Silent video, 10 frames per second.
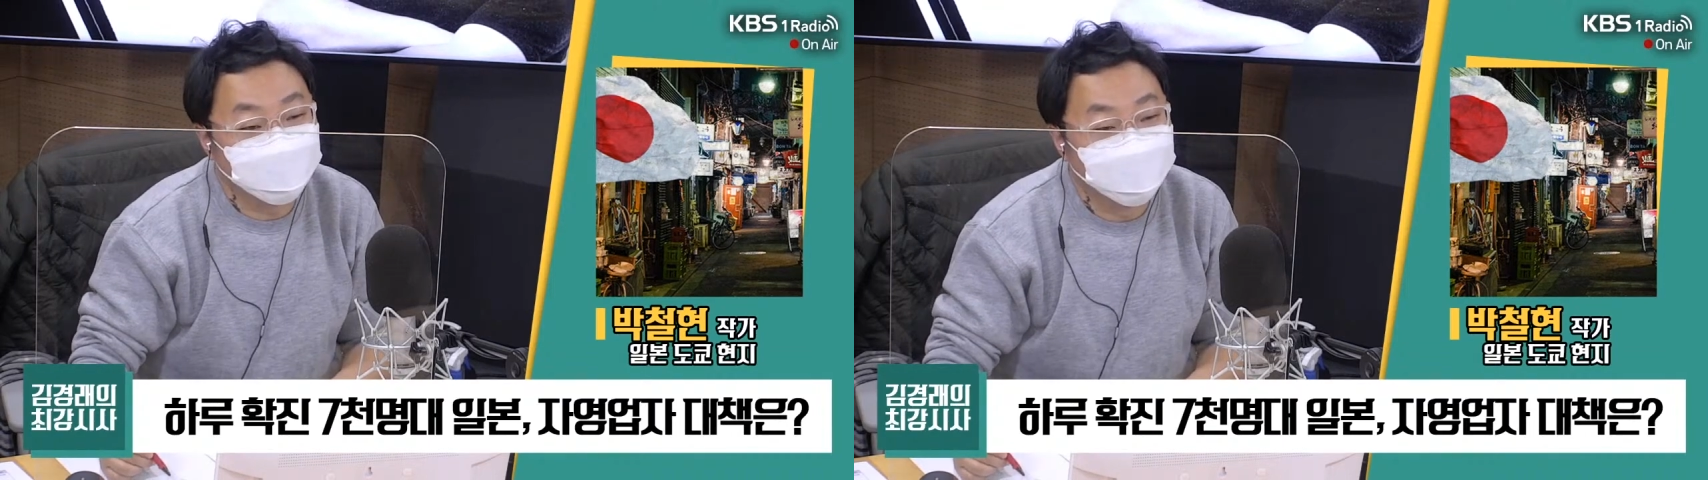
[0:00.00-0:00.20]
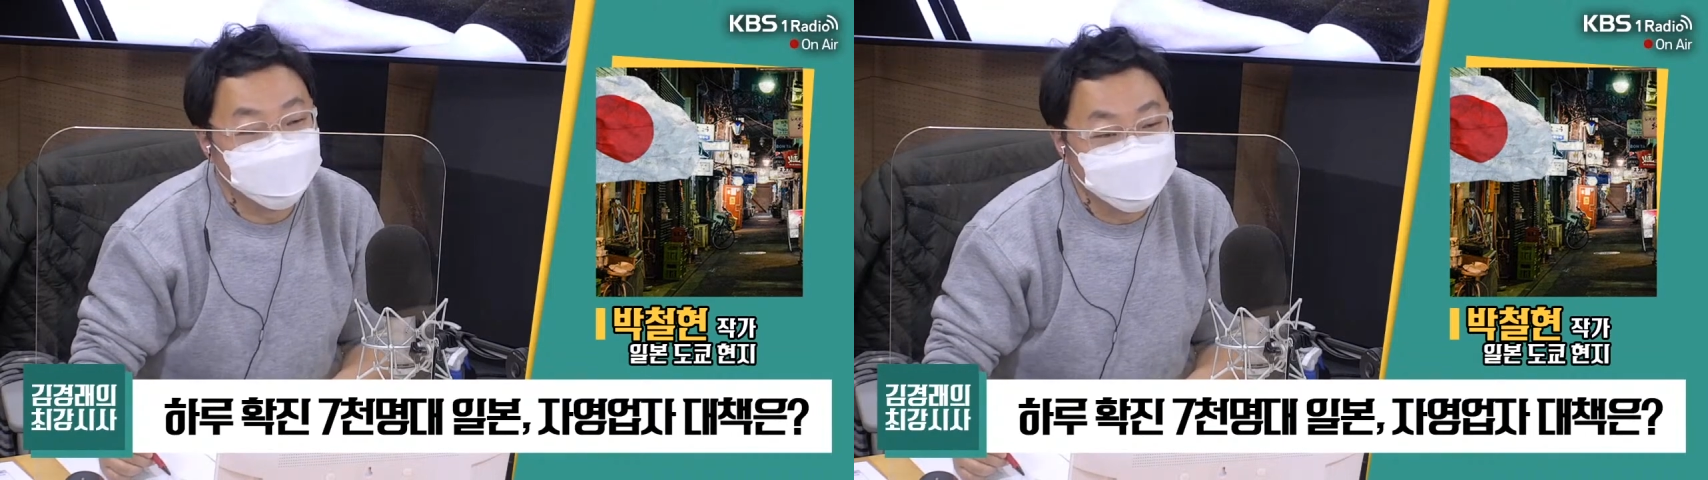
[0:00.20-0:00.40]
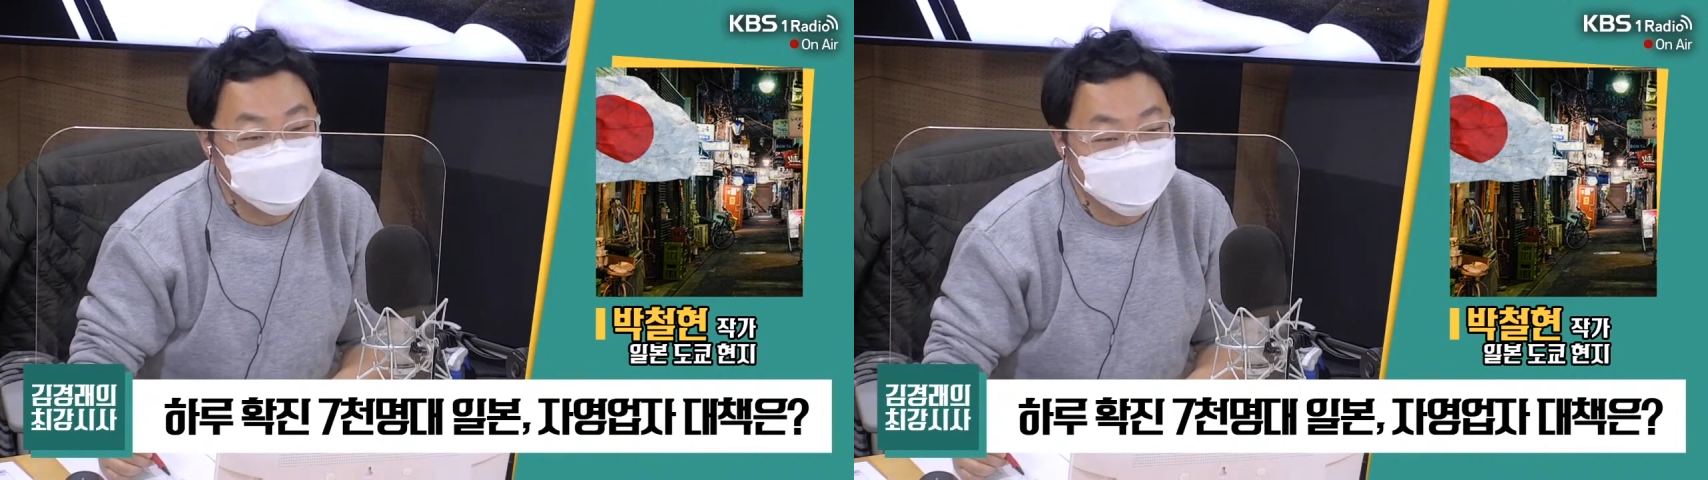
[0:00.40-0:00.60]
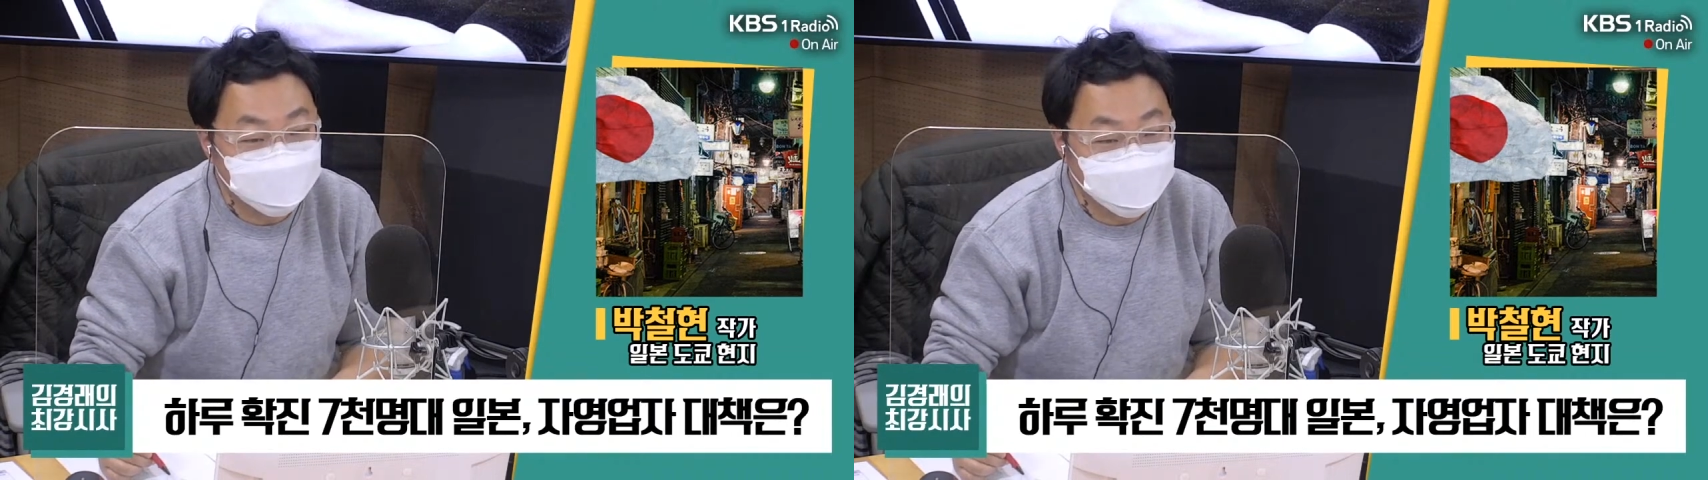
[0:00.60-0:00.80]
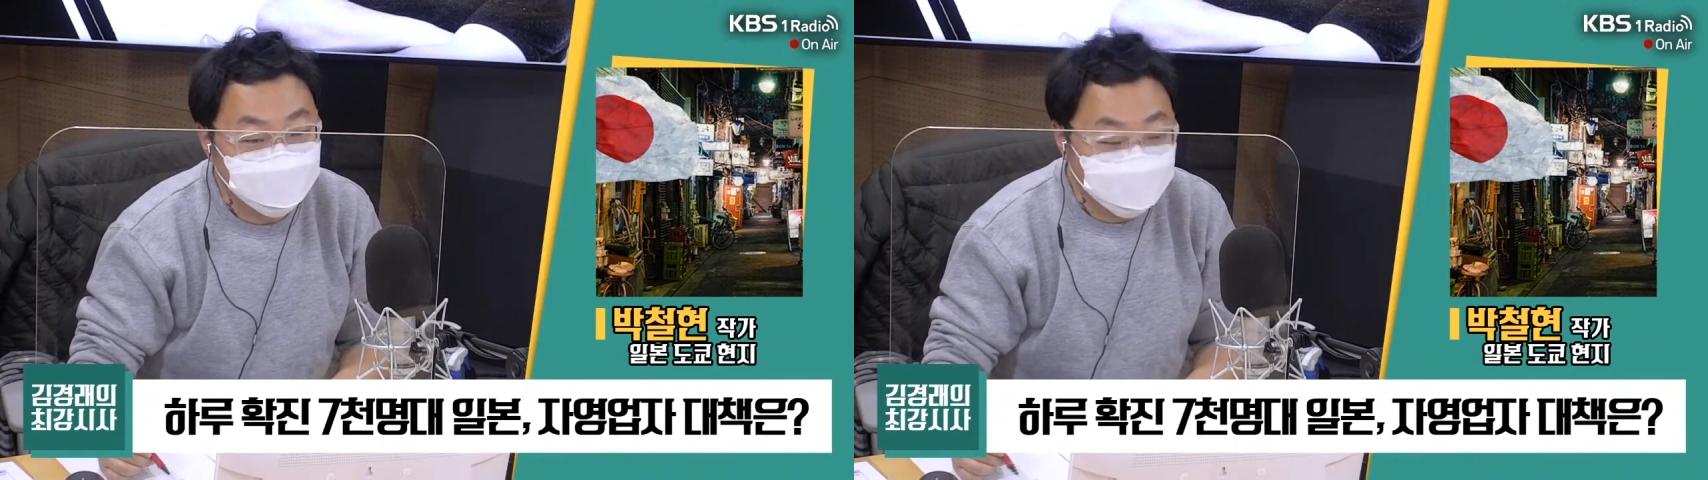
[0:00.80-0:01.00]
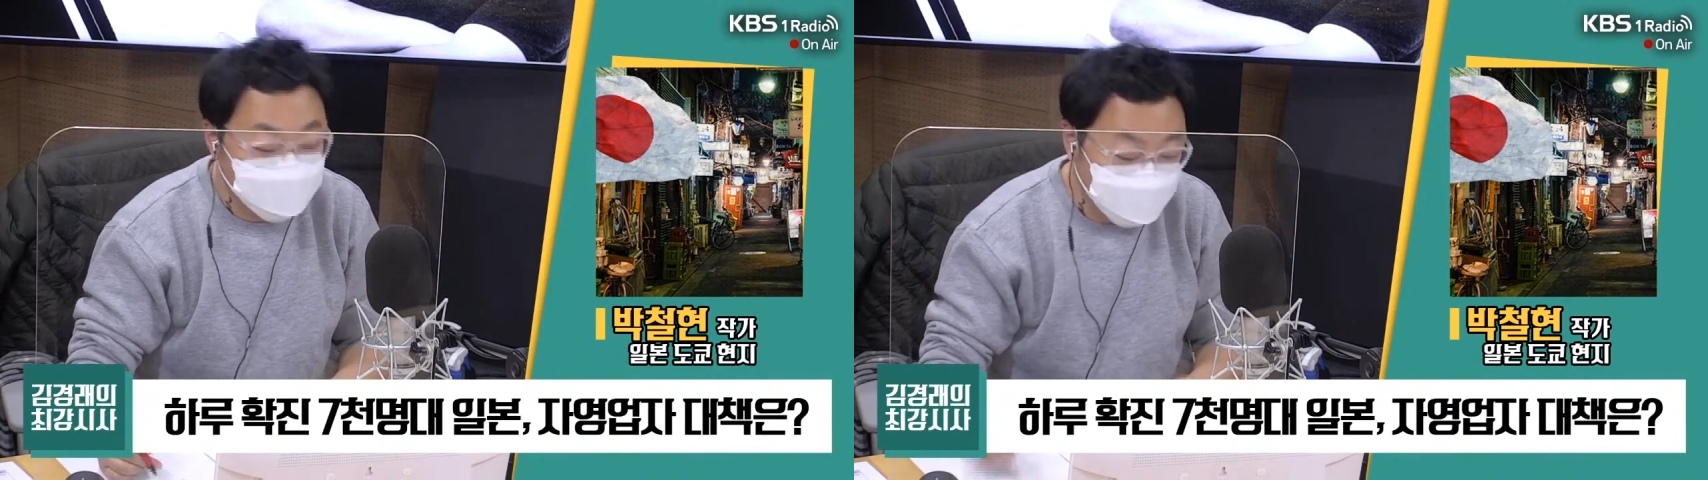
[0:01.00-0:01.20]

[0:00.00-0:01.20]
어려운 일인데 이,